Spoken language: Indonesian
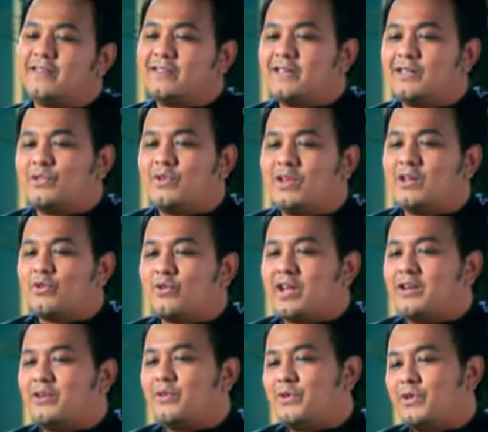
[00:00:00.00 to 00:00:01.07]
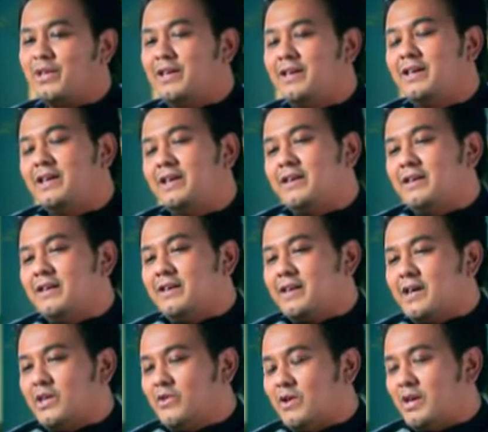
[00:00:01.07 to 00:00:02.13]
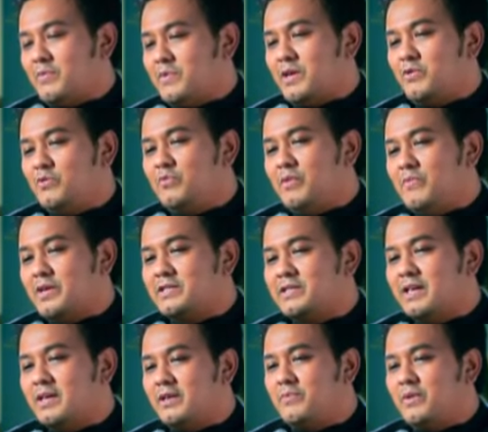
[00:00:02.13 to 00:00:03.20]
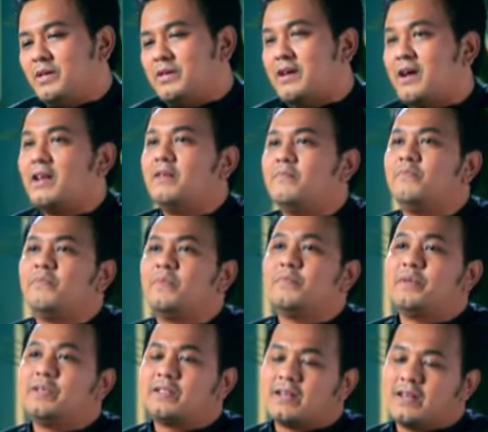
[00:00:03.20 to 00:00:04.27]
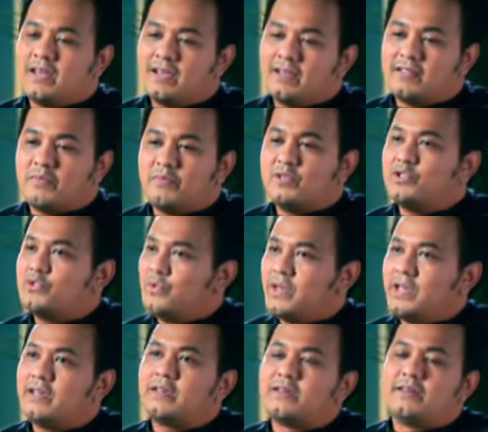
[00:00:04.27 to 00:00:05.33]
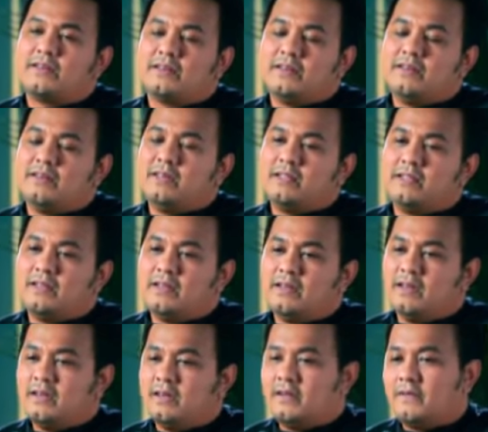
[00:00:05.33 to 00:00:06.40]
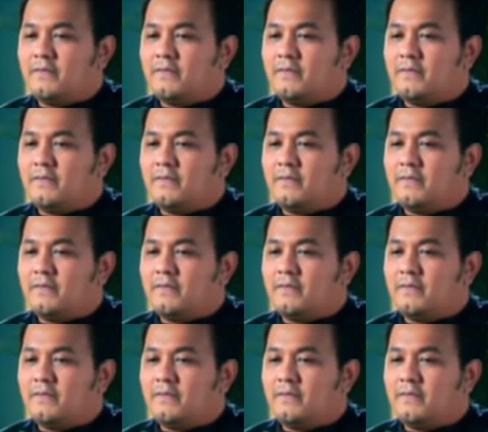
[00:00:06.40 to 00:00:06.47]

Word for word: gitulah rock and roll kalau almarhum bapak saya lebih kalem lebih tenang tapi cuek dia tidak